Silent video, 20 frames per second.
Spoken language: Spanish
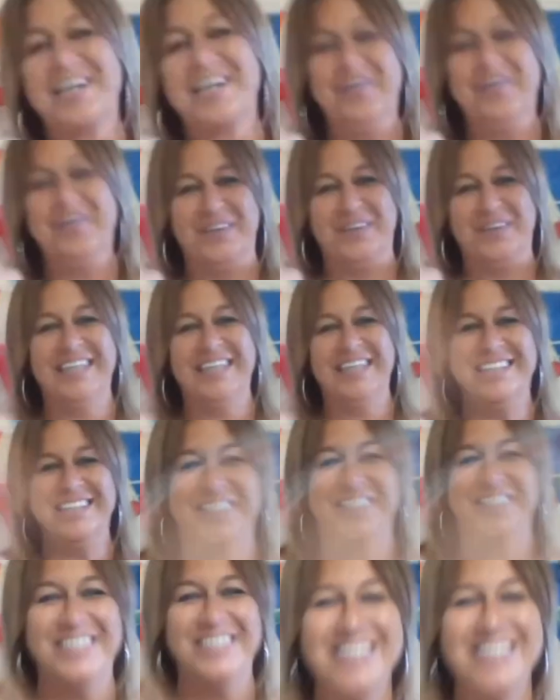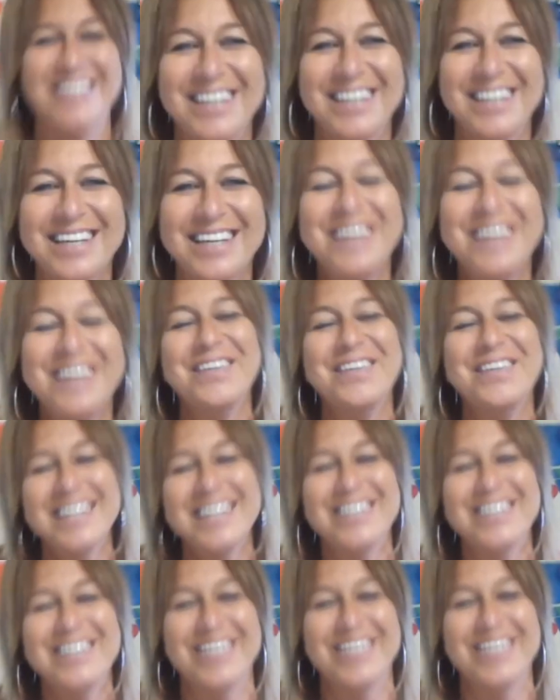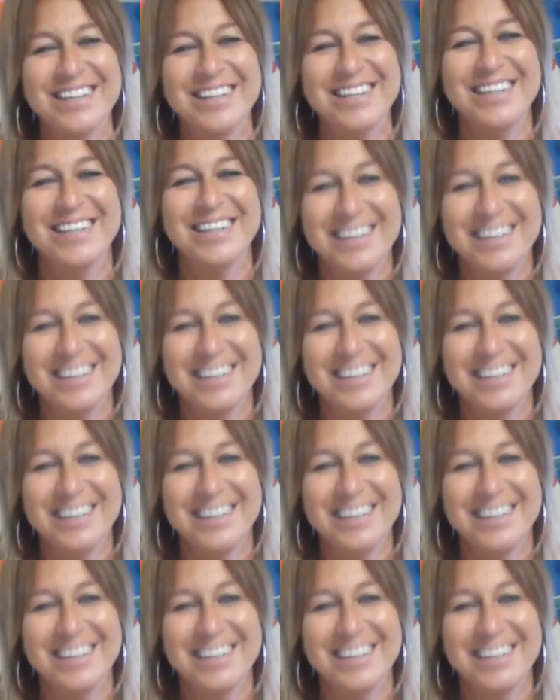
de mi abuela. ¿eh? en, estos días,